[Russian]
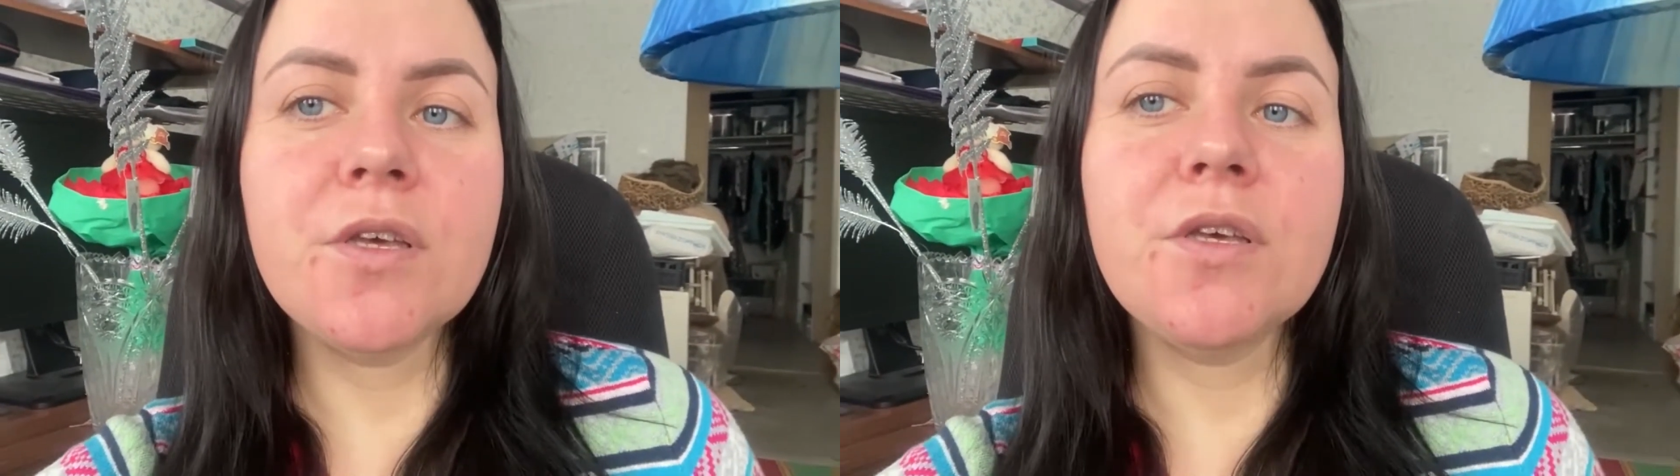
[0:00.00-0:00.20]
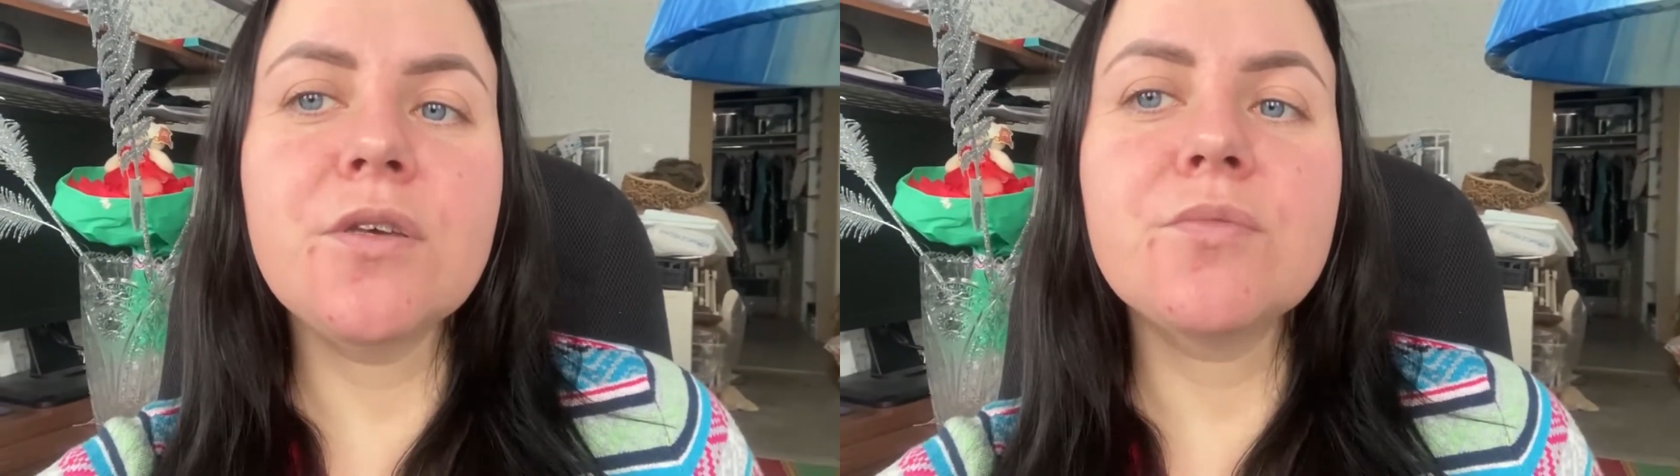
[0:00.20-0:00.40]

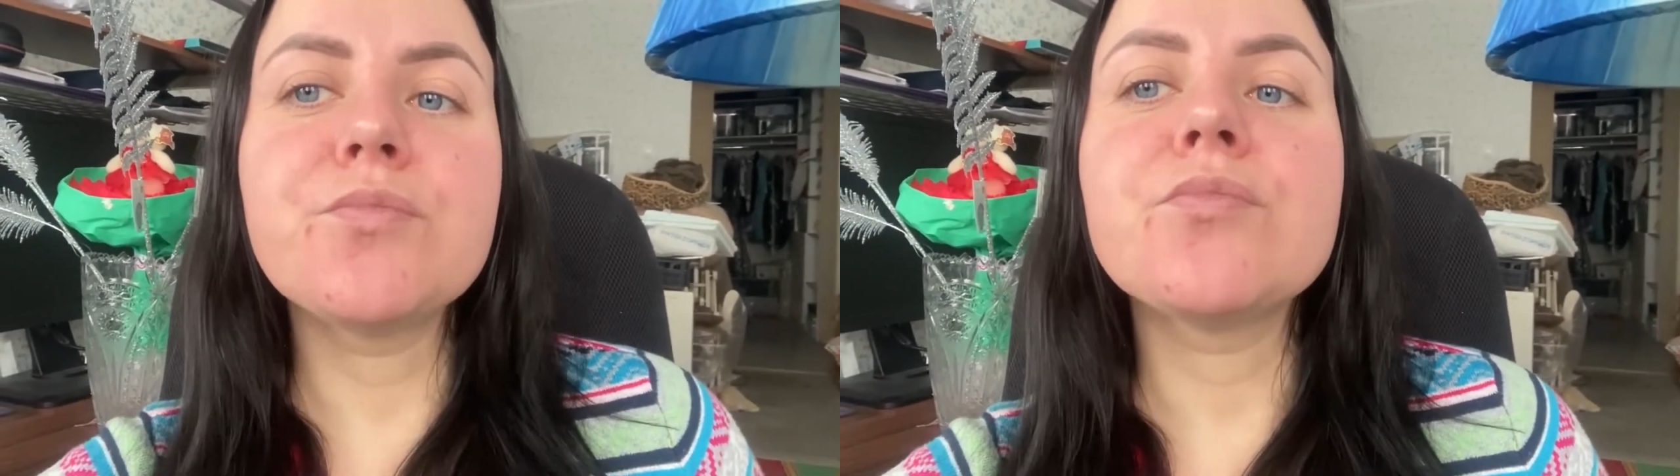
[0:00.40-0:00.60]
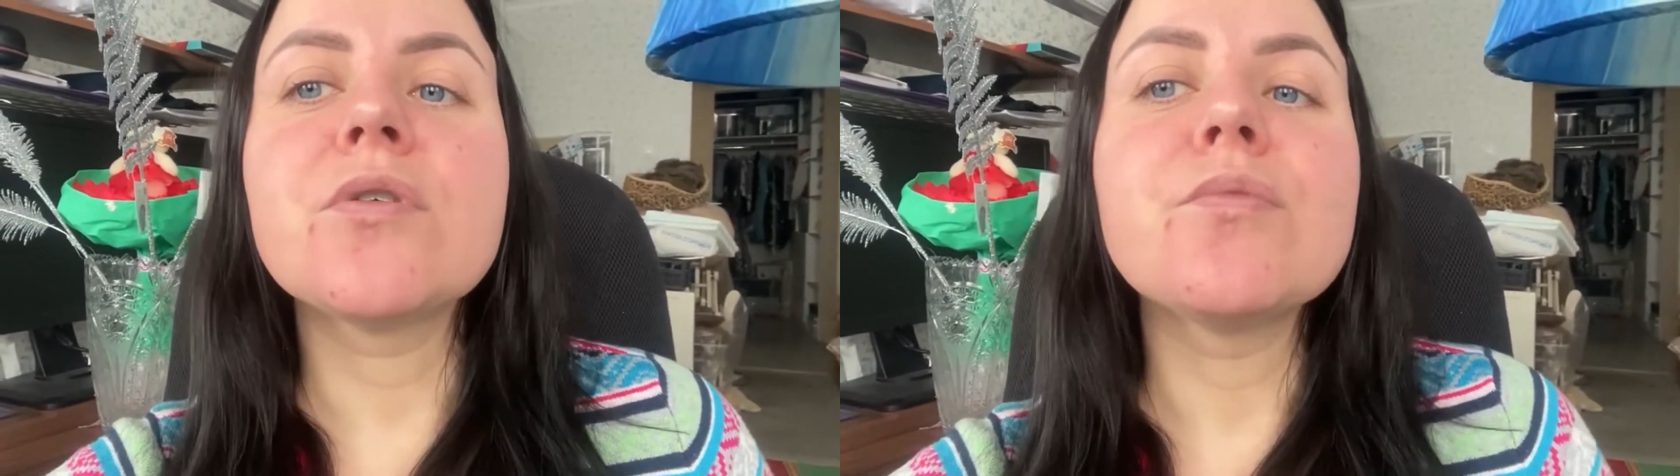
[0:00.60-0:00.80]

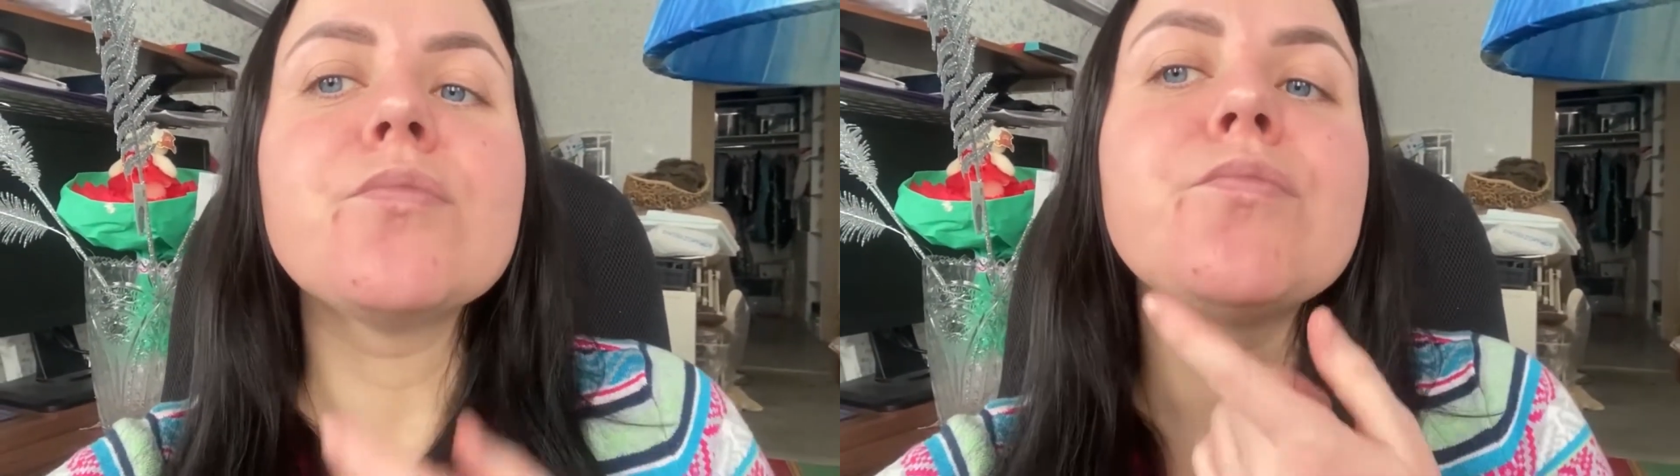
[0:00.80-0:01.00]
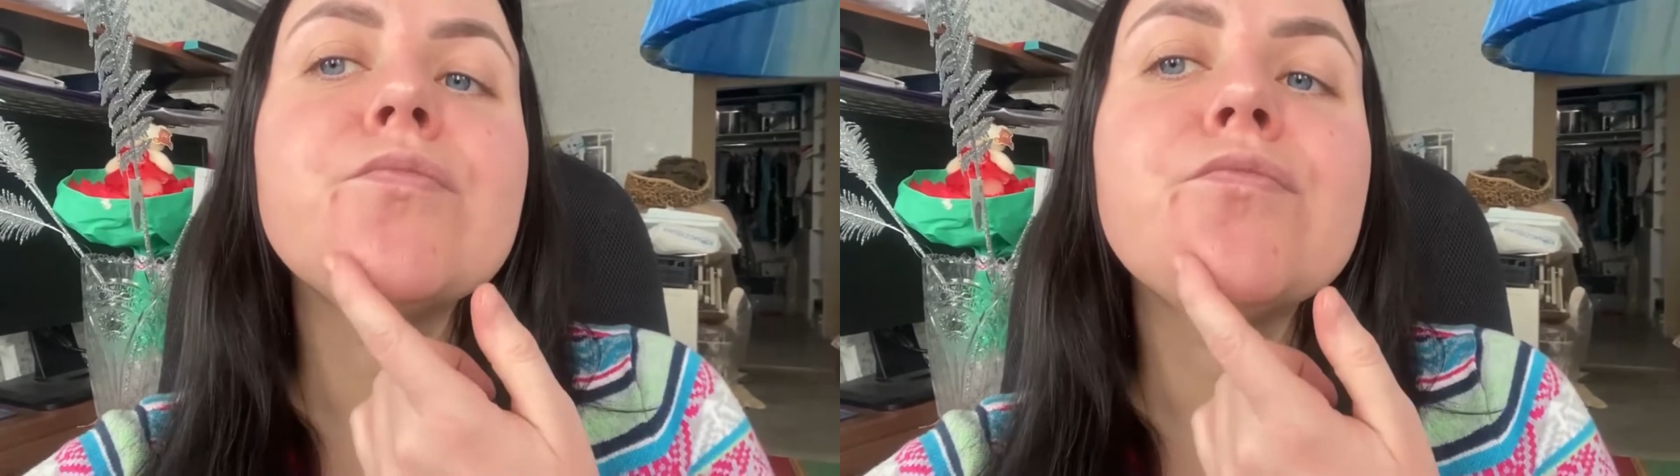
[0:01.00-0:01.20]
И э,
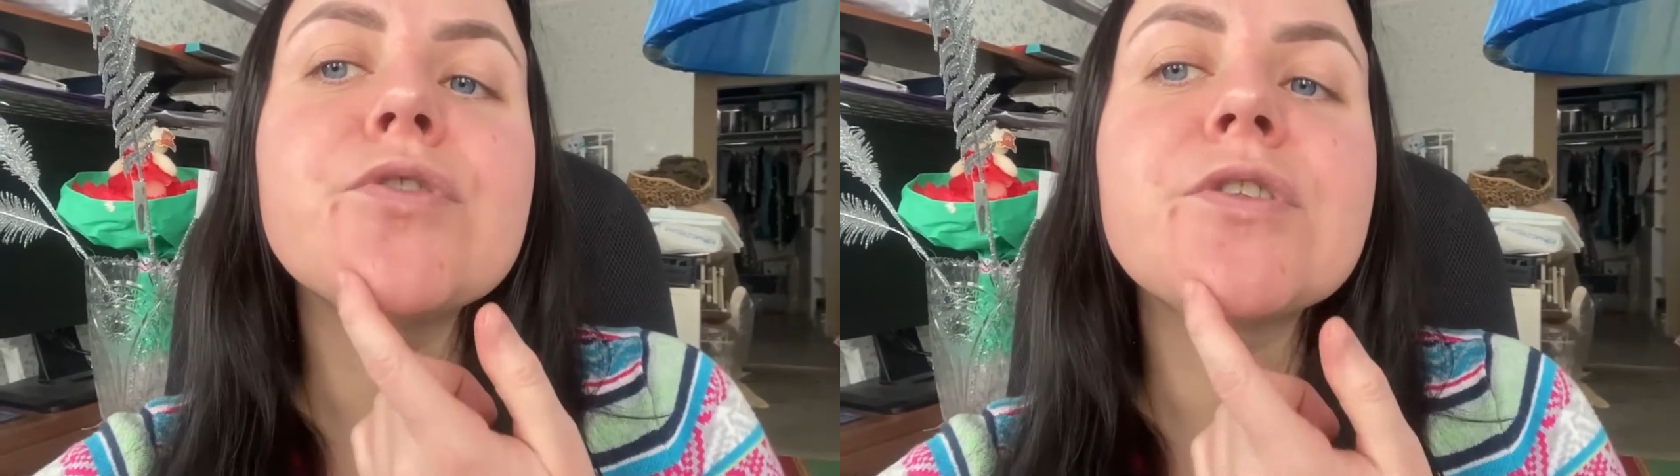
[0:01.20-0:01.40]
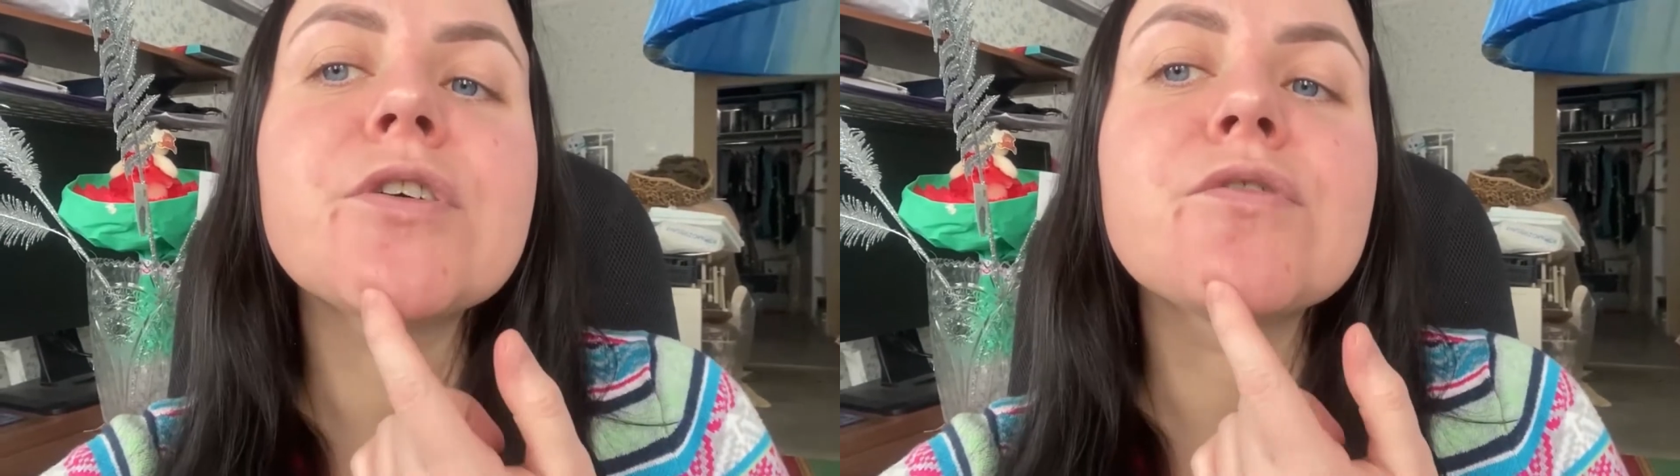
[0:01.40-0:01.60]

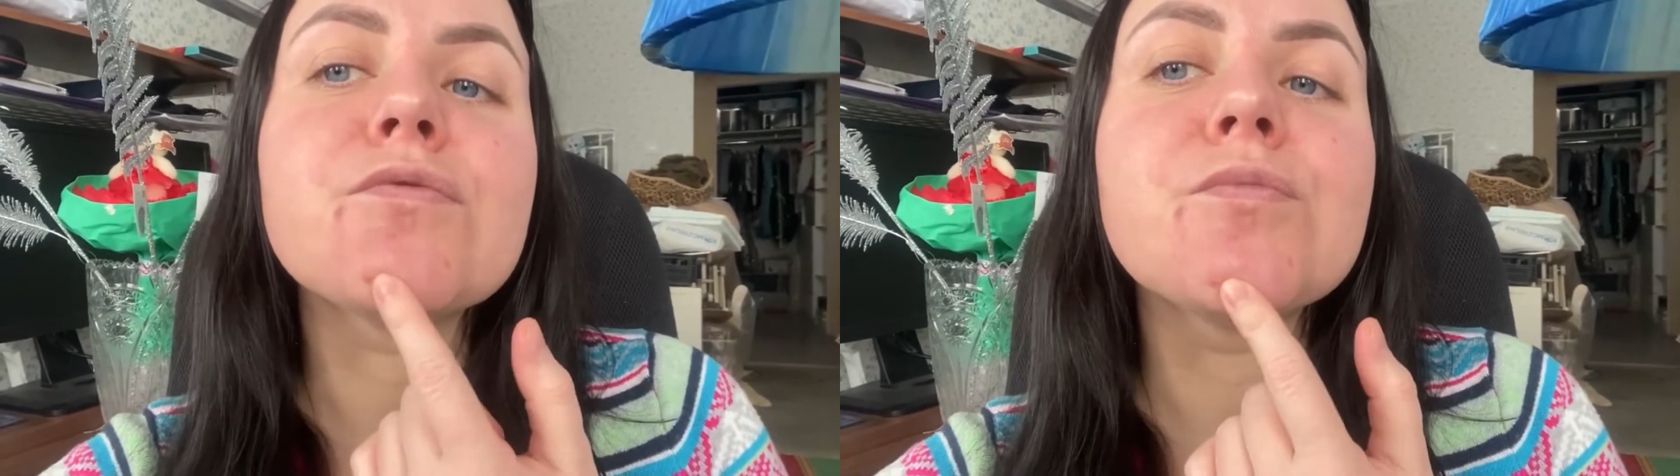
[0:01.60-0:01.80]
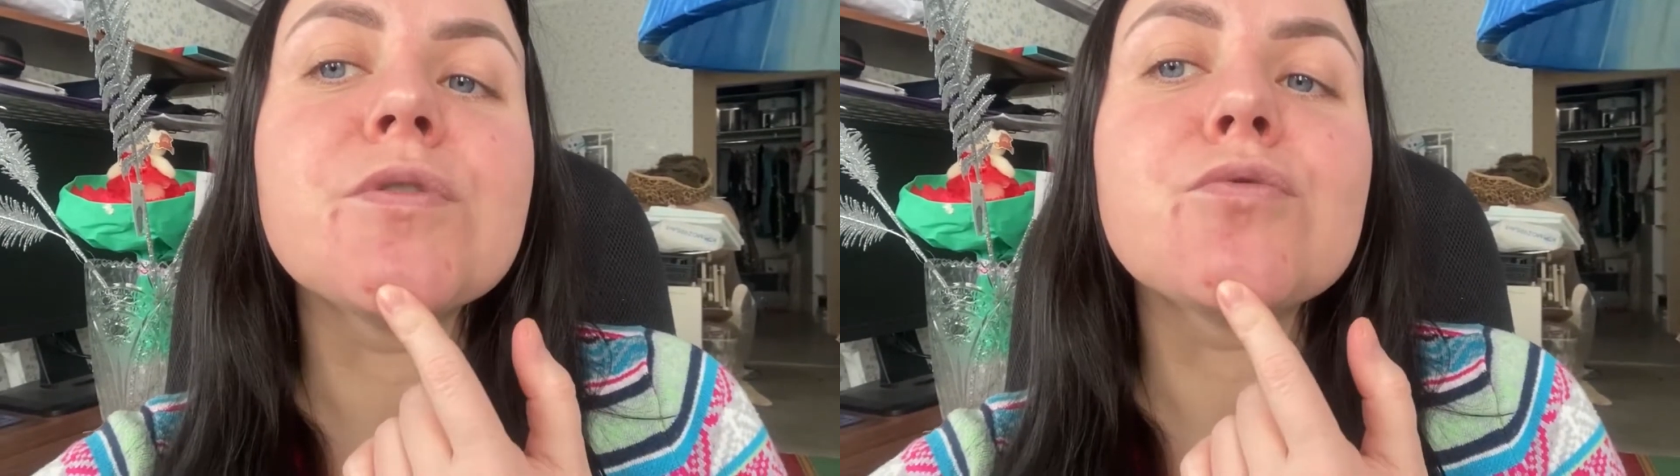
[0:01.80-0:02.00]
вот это
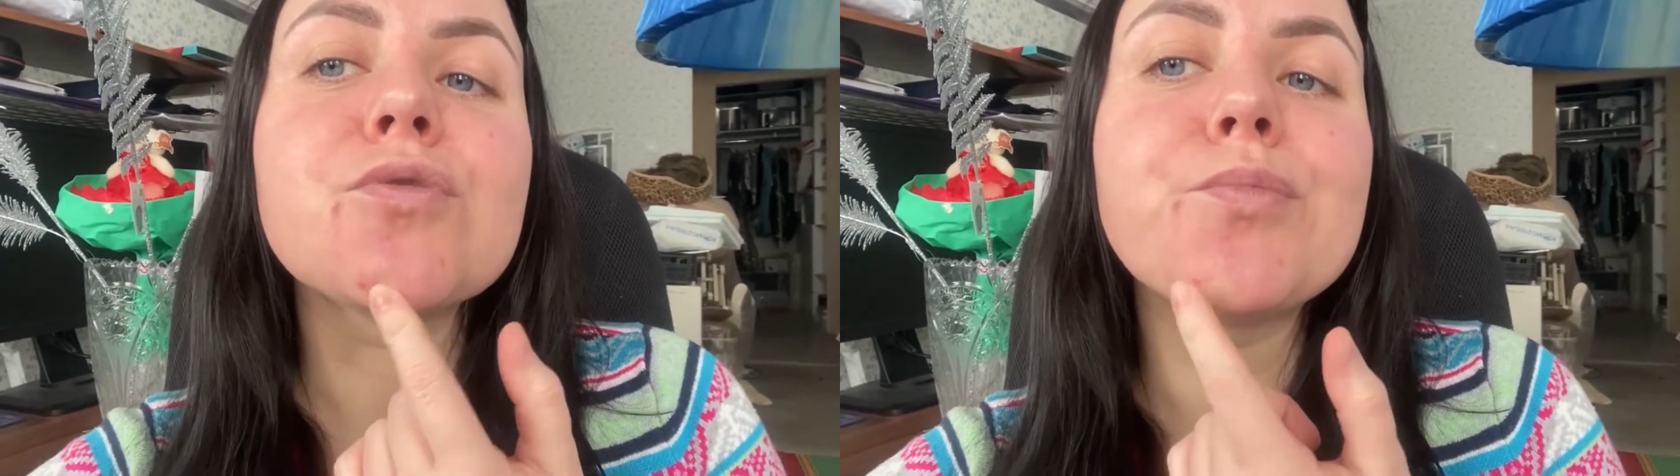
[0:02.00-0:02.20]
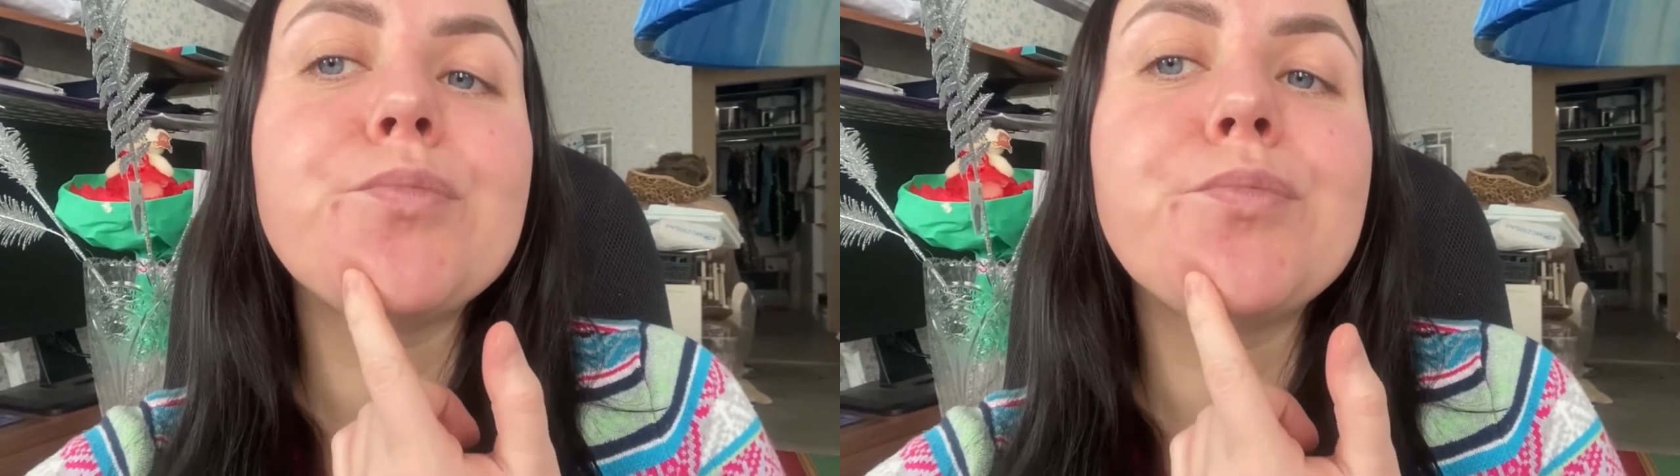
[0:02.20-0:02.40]
вот у меня уже